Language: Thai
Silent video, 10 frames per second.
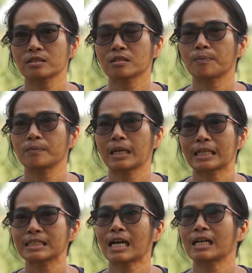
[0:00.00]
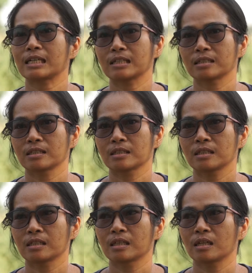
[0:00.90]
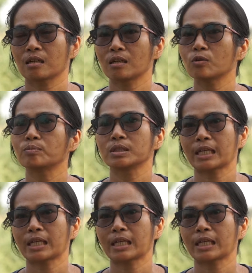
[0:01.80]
จะชอบงานช่าง แล้วก็ลงมือ